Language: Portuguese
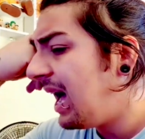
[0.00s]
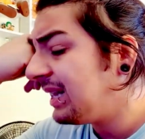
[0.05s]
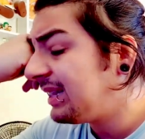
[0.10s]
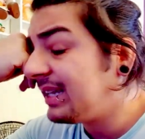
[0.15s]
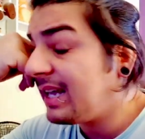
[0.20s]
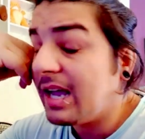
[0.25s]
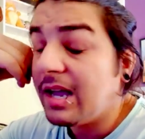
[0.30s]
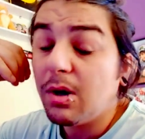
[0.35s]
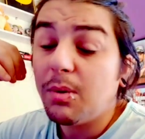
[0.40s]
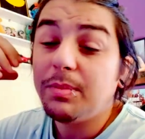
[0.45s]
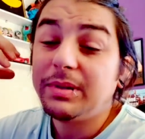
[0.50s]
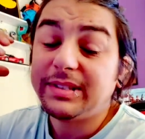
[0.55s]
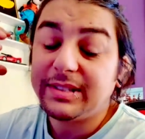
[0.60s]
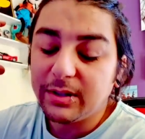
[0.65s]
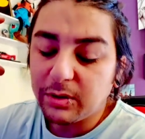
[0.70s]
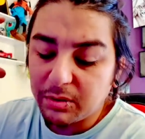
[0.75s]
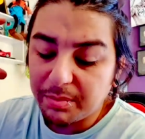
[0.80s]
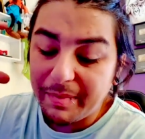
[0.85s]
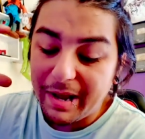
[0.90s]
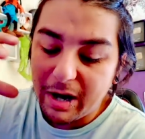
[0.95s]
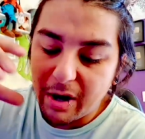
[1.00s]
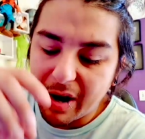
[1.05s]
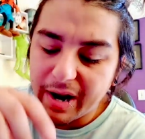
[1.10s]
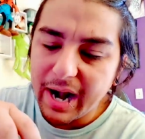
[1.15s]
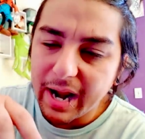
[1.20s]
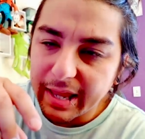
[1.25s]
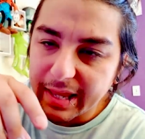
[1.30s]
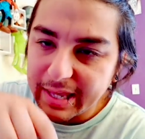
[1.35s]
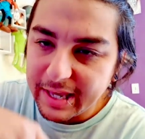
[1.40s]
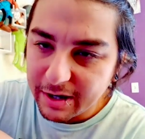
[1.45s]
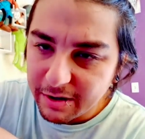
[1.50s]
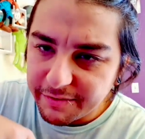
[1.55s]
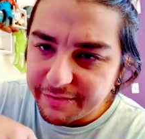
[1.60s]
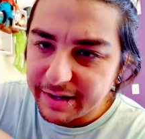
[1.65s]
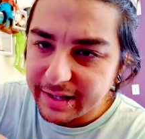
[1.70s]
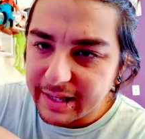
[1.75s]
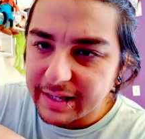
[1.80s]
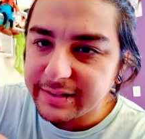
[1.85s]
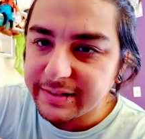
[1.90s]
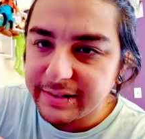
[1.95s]
eu me sinto melhor aqui no
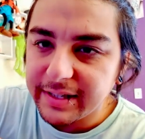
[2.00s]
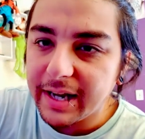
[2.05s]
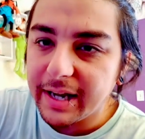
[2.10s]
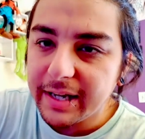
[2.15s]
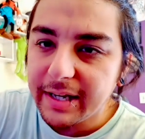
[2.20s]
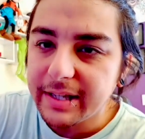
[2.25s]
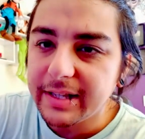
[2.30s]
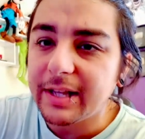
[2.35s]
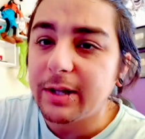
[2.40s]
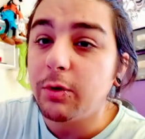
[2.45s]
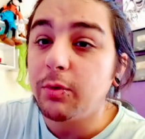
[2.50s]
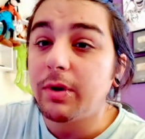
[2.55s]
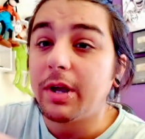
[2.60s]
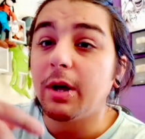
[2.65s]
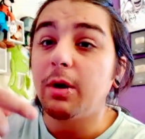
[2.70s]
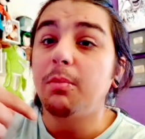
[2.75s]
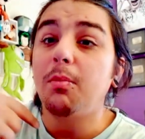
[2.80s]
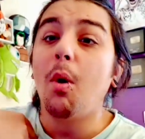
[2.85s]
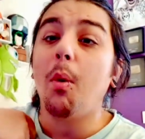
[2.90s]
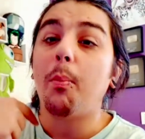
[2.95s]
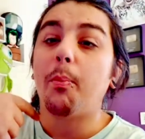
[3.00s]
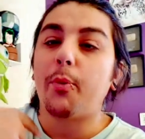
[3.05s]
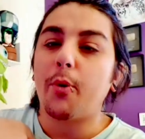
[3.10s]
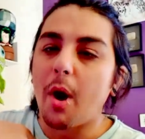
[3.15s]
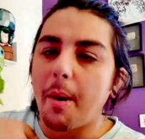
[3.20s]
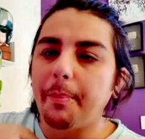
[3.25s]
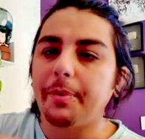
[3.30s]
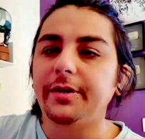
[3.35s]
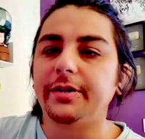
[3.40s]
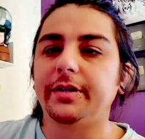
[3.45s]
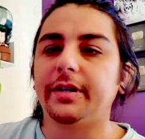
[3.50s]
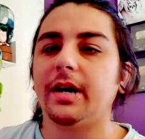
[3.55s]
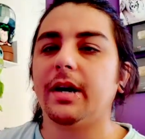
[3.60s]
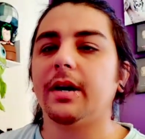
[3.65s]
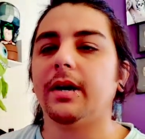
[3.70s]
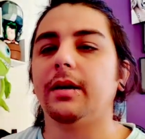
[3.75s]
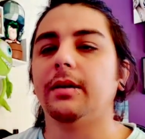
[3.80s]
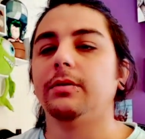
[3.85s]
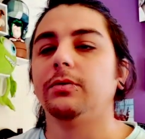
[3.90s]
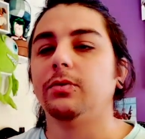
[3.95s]
VDC ainda do que no meu próprio
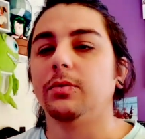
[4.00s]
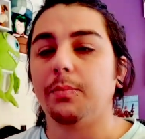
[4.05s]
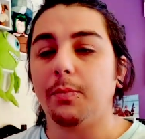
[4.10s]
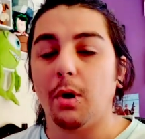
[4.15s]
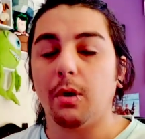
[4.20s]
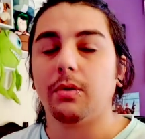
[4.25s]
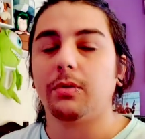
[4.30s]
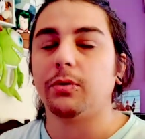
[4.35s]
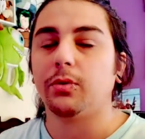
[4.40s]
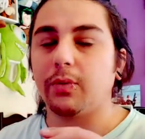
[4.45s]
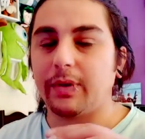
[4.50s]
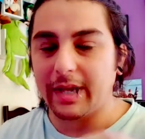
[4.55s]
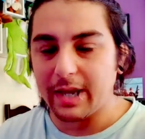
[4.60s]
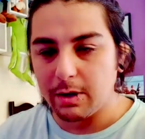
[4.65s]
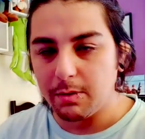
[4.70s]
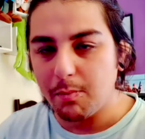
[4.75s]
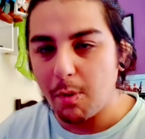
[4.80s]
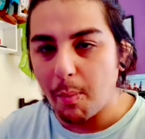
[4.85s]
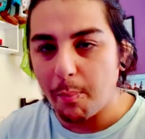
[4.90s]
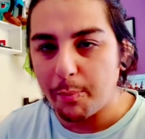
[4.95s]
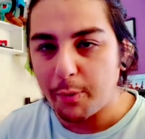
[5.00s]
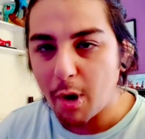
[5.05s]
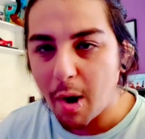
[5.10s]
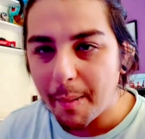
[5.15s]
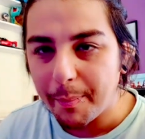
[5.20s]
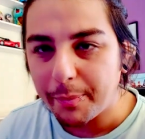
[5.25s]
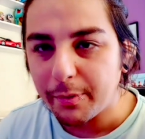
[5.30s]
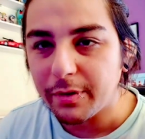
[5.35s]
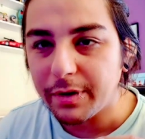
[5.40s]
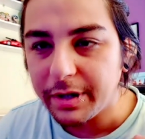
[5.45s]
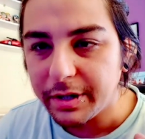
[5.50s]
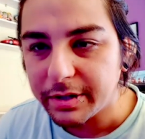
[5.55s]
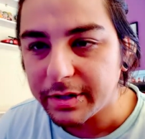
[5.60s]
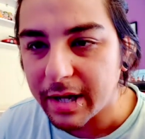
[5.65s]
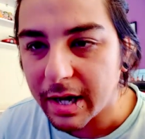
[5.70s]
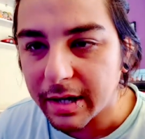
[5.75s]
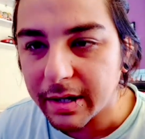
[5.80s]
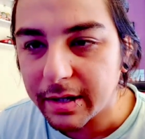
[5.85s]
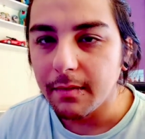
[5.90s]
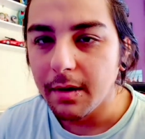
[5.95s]
Instagram, no meu, do que no meu próprio
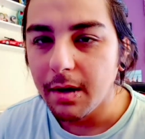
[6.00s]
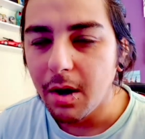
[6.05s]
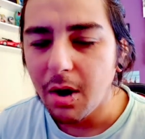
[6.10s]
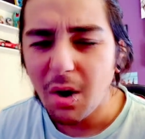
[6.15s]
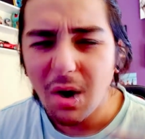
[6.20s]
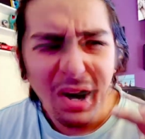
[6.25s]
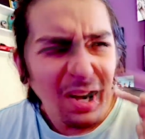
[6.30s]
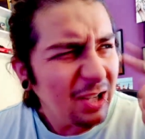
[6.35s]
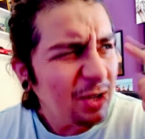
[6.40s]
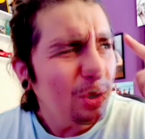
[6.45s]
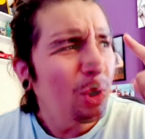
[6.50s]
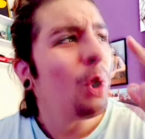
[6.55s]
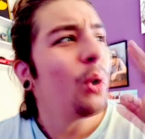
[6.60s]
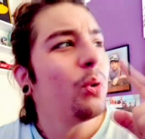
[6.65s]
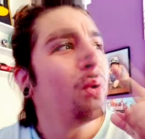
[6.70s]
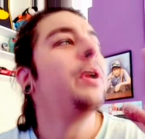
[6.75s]
Instagram. Olha que loucura